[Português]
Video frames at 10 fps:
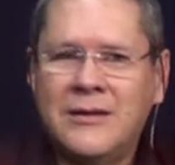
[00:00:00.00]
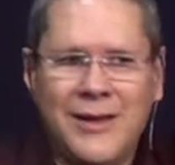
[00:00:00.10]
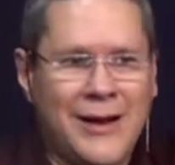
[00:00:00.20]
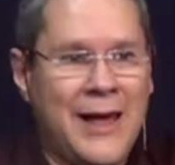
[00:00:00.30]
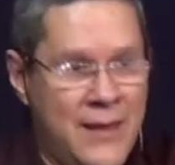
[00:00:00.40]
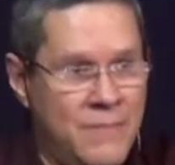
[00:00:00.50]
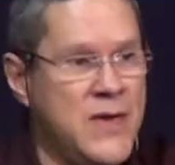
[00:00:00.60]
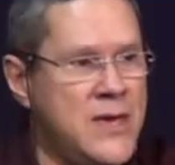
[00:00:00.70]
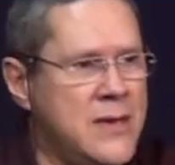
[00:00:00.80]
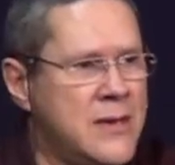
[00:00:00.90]
Diga lá, a
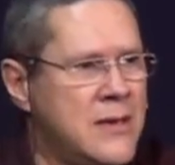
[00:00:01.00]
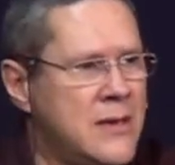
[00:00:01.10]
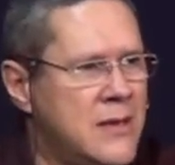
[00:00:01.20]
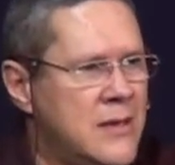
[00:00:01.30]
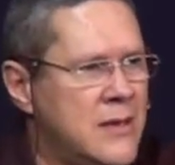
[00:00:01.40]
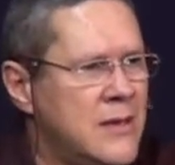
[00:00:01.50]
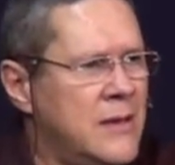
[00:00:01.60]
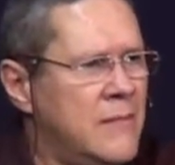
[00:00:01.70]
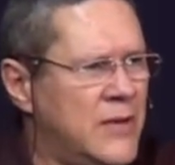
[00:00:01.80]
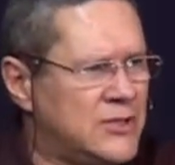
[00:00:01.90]
mim.
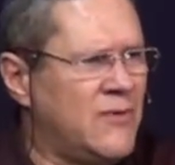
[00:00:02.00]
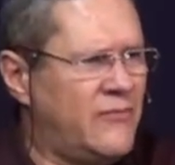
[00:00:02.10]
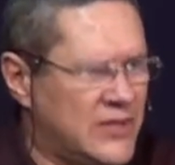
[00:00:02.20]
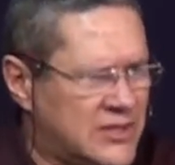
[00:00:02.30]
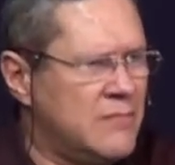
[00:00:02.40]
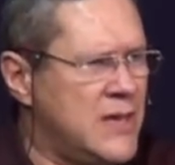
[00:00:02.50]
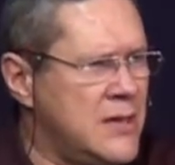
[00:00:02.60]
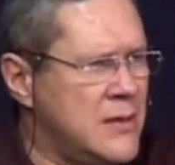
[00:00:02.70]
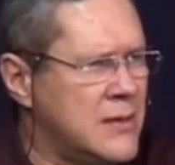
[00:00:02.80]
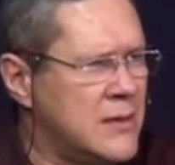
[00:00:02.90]
Mais uma vez, a
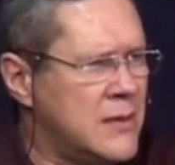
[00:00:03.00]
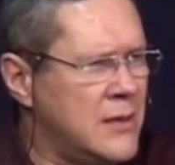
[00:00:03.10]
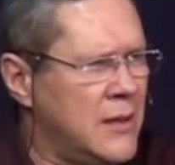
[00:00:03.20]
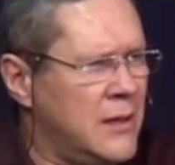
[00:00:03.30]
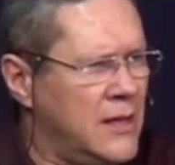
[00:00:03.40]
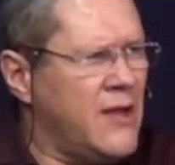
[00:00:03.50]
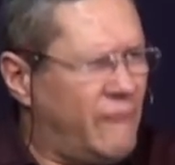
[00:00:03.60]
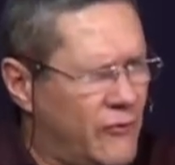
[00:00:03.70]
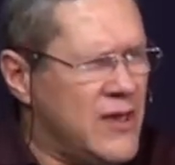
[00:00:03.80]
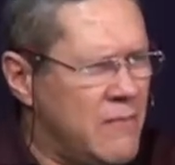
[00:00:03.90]
mim. Diga,
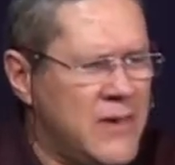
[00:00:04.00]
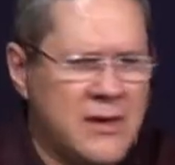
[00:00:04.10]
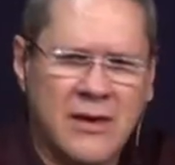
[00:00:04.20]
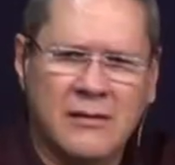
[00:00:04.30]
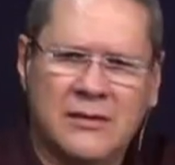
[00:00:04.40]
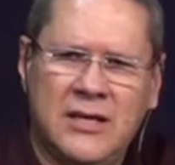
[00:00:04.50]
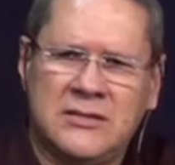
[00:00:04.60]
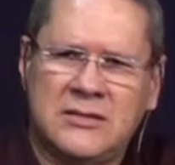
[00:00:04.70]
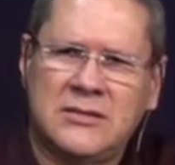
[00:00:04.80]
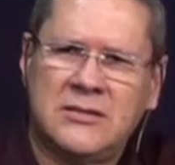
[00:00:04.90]
foi a mim que ele
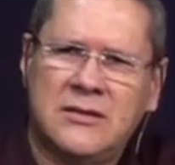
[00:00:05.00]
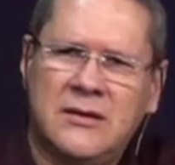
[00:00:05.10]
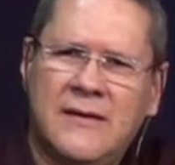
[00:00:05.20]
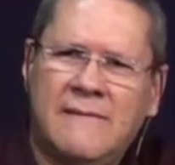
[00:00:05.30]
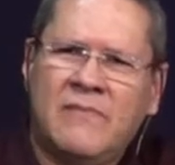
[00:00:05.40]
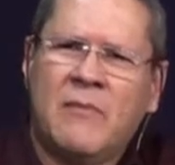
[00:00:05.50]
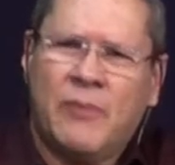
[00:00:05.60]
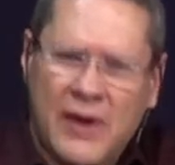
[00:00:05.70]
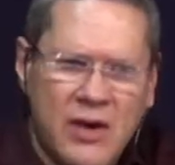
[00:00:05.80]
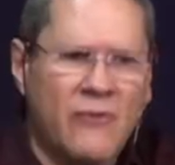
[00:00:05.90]
disse.
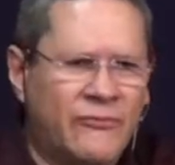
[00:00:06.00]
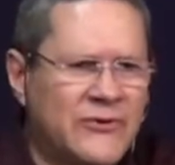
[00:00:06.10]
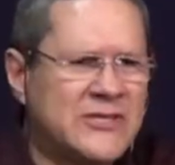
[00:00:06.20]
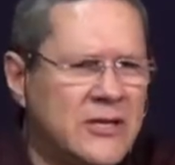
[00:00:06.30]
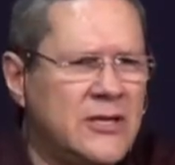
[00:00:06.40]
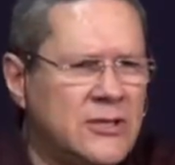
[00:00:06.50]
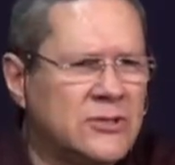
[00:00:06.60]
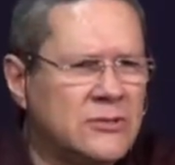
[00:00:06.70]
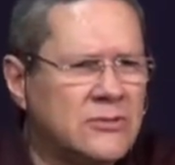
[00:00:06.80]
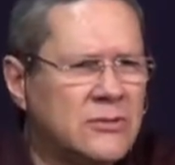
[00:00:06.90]
Para eu fazer
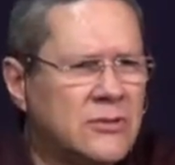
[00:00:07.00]
isto.